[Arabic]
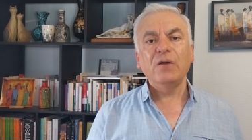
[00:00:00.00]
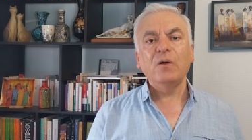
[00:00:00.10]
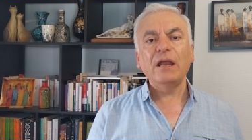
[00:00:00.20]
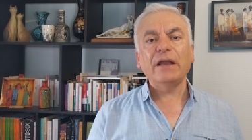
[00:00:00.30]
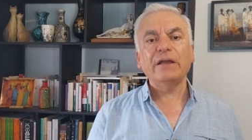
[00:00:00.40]

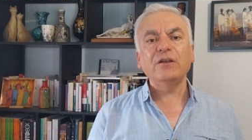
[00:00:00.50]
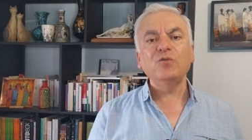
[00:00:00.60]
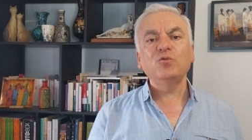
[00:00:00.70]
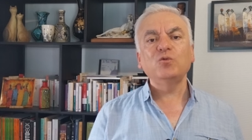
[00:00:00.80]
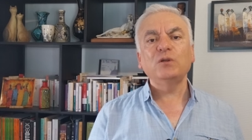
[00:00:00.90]
ولكن
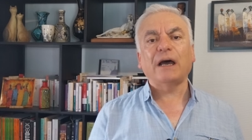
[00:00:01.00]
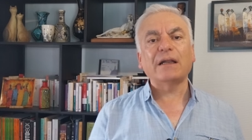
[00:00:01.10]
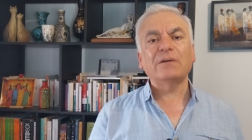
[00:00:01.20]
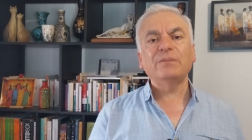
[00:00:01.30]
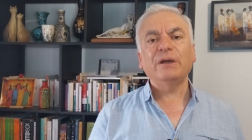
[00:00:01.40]
أنتم
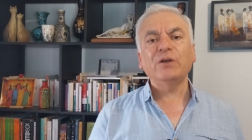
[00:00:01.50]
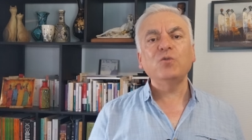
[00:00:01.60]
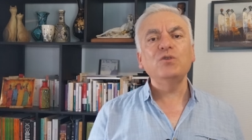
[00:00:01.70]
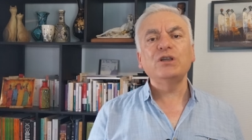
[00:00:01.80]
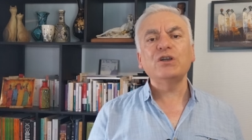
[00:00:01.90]
العرب
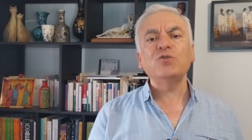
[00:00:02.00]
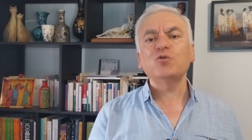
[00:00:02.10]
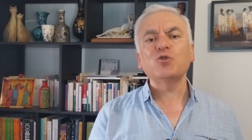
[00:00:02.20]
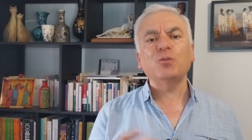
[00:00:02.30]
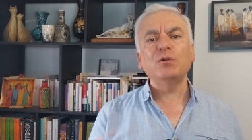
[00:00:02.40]
احكوا لنا
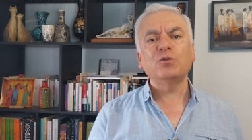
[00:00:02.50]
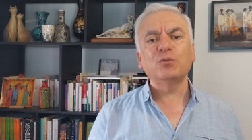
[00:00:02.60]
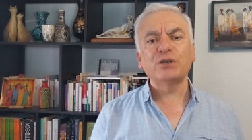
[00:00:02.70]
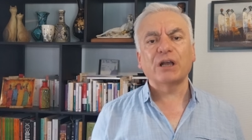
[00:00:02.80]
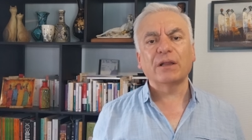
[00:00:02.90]
أنتم شو
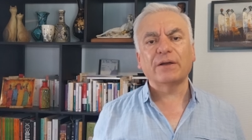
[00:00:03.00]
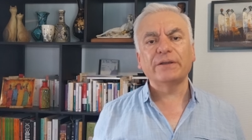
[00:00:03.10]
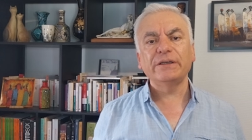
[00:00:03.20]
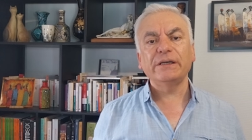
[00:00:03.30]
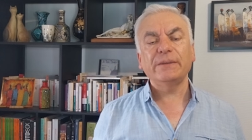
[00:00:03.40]
عملتوا مشان
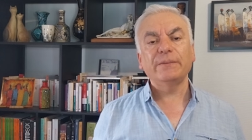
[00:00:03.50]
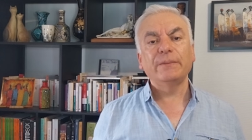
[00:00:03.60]
القضية